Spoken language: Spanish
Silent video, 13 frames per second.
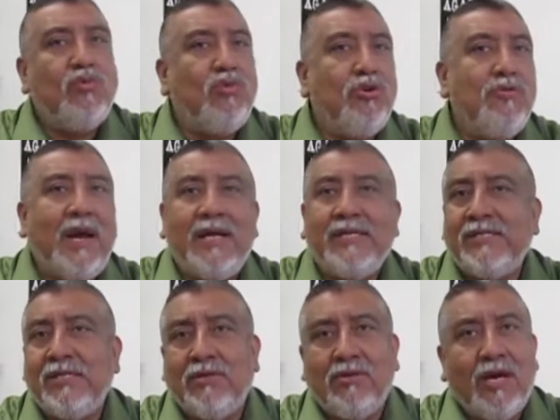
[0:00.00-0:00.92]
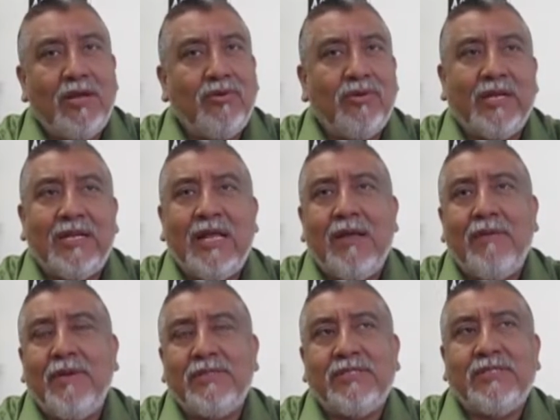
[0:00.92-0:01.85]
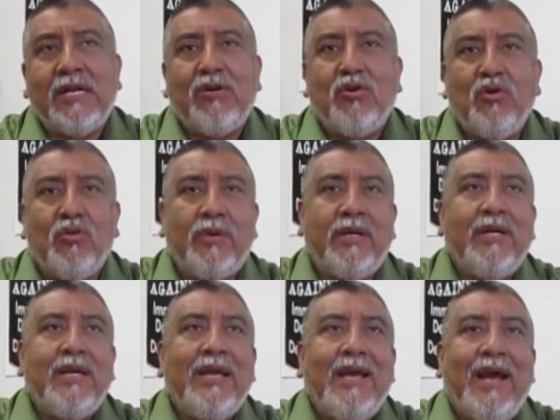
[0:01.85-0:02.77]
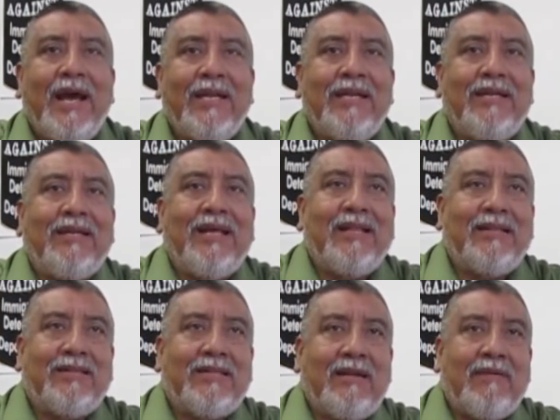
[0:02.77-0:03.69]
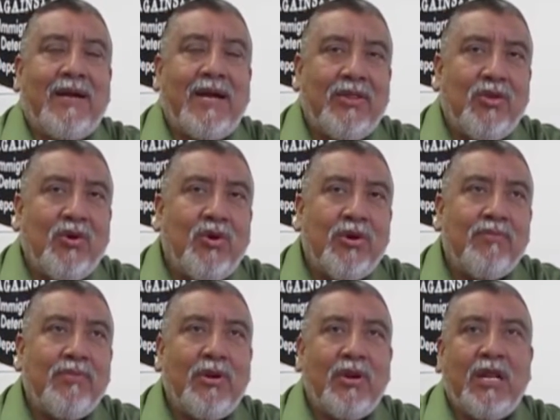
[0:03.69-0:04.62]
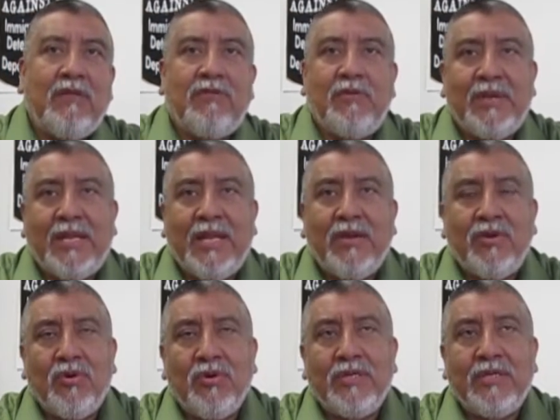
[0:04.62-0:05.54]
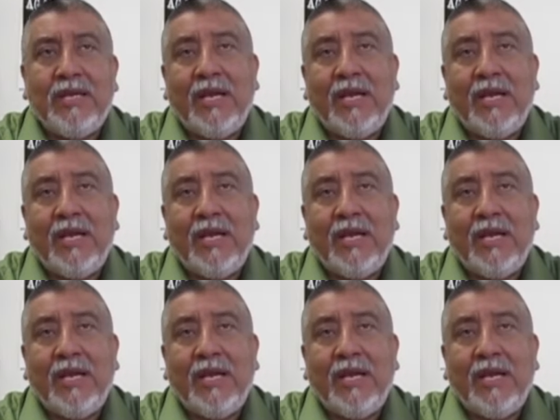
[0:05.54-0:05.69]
muy básico, algo que nada más quizá cubre al, trabajador, pero la familia no.